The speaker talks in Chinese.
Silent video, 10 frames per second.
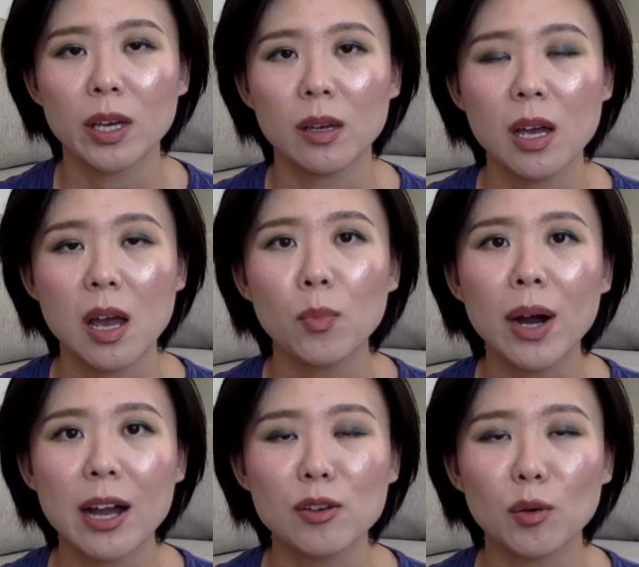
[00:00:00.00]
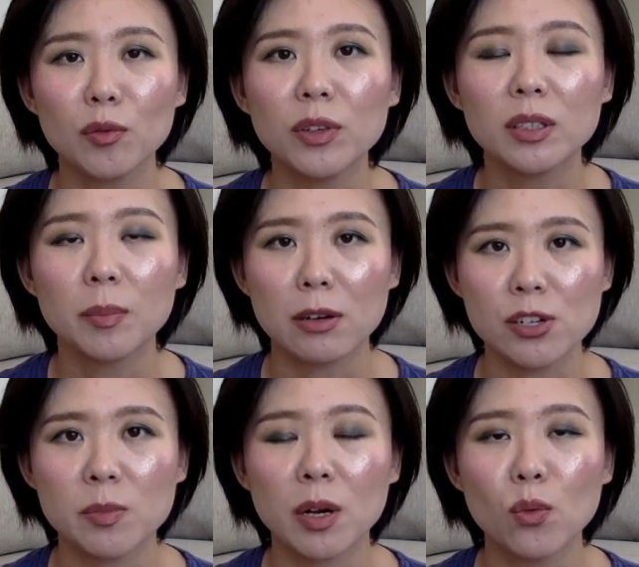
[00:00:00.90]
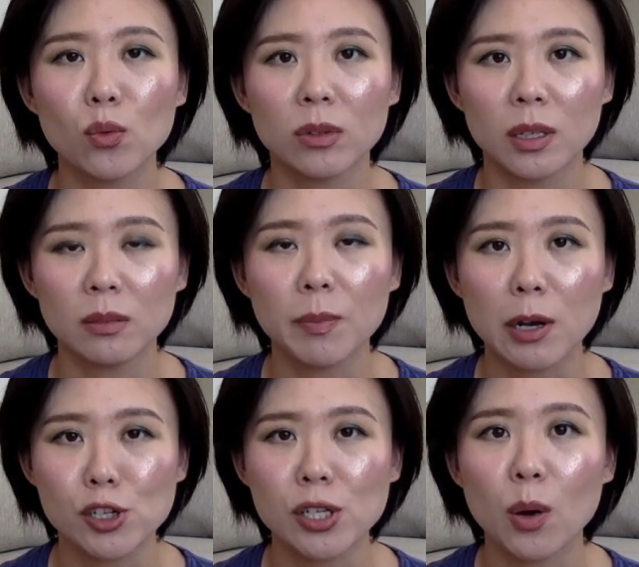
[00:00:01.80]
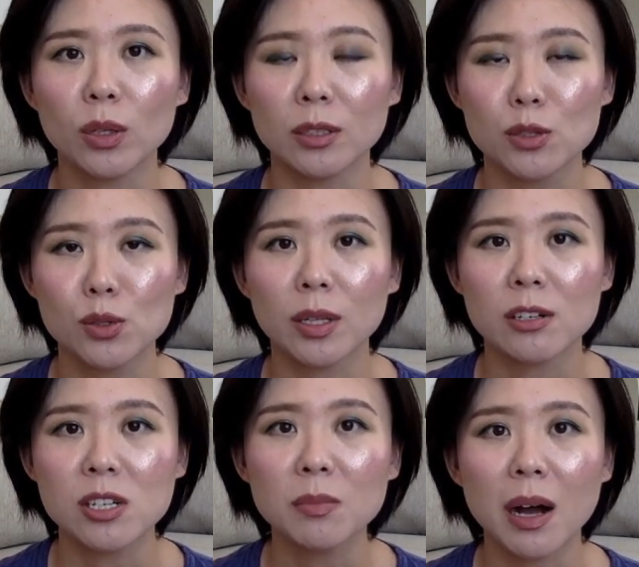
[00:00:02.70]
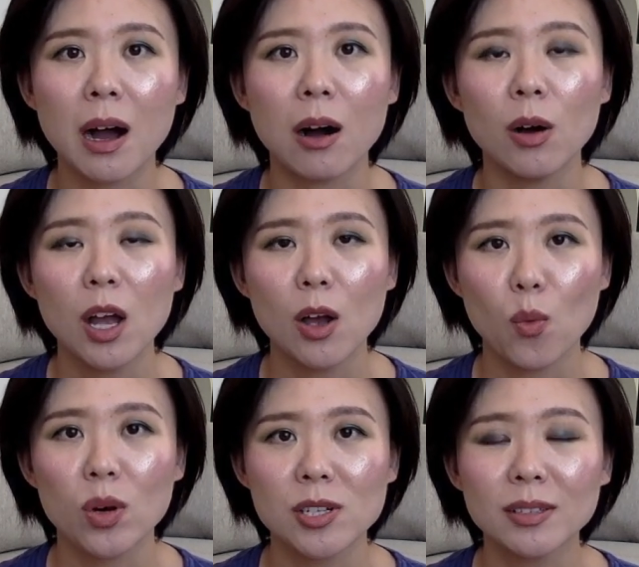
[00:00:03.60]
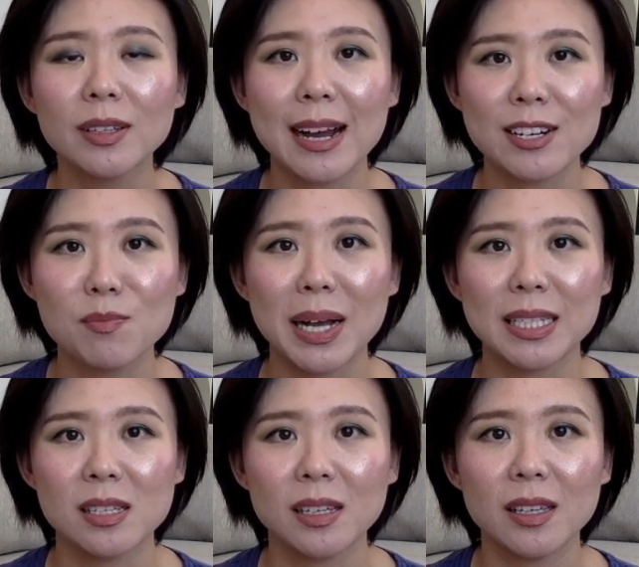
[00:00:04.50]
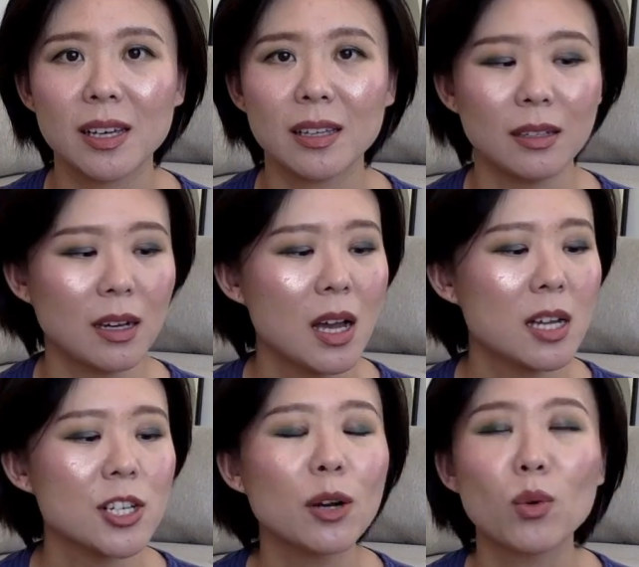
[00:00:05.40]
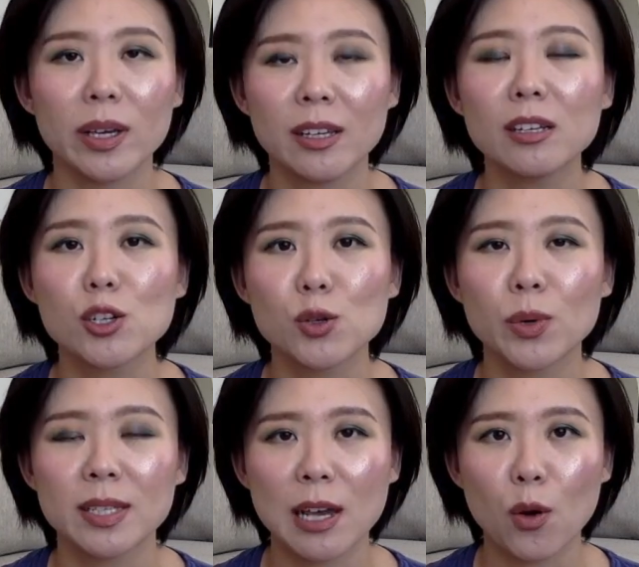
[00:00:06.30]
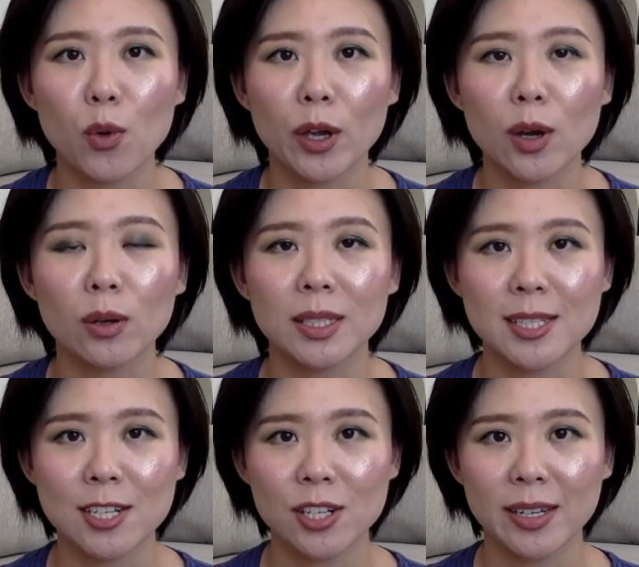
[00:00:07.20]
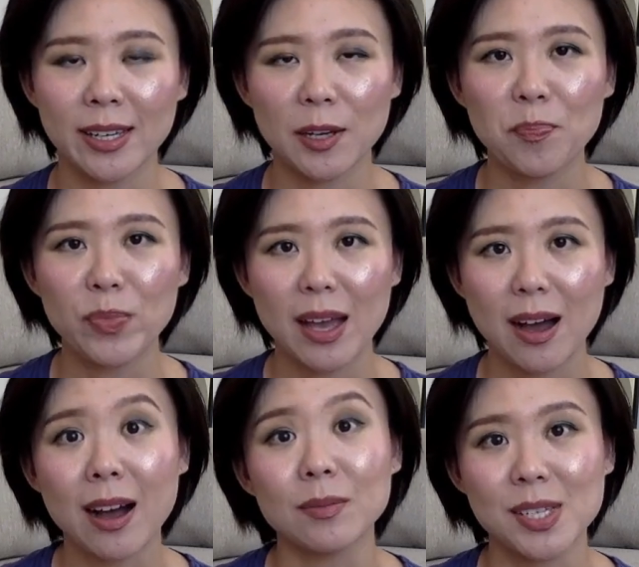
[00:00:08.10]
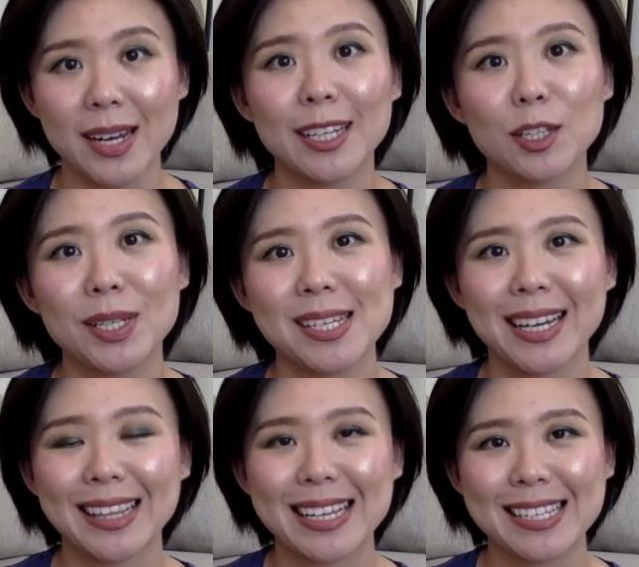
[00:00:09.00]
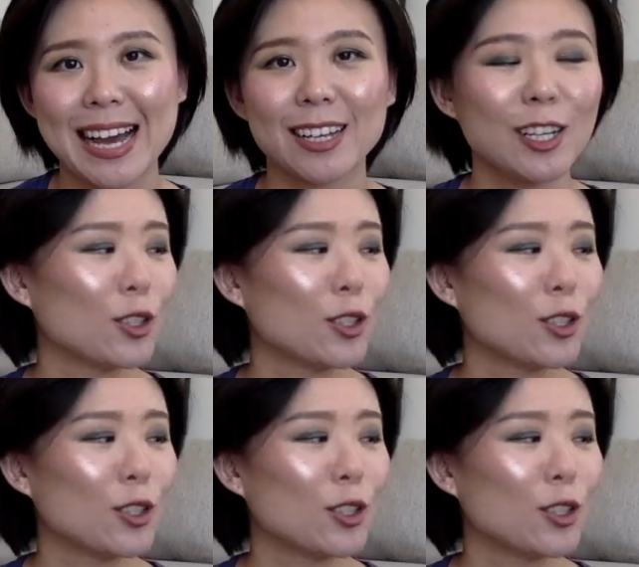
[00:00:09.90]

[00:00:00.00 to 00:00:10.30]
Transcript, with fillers: 以不含油分的保湿喷雾能保湿效果能做到这么好，我真的还是蛮惊艳的。这个我一定是会再回购的，在这里，啊，强烈推荐给大家。